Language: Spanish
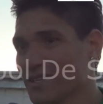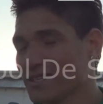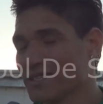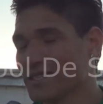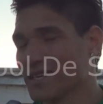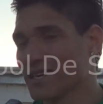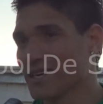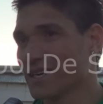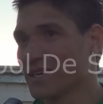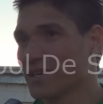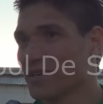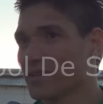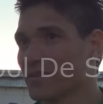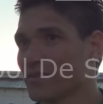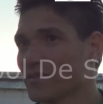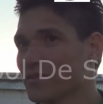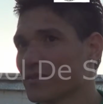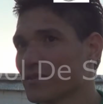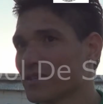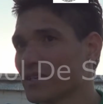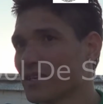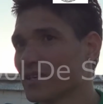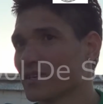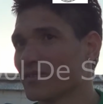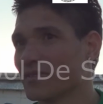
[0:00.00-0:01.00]
Sí,
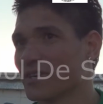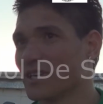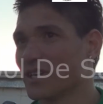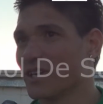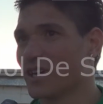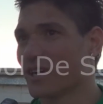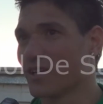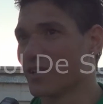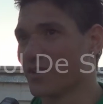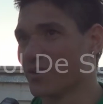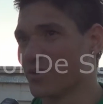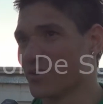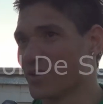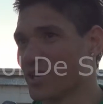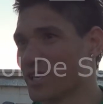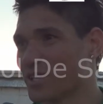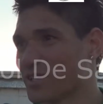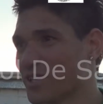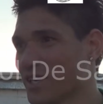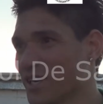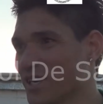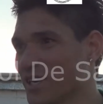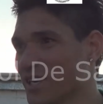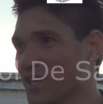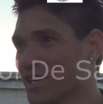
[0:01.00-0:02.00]
sí, venía de una
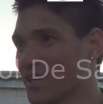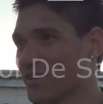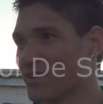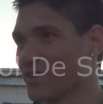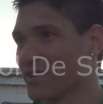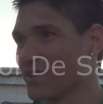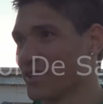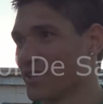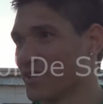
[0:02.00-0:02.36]
sequía, ¿no?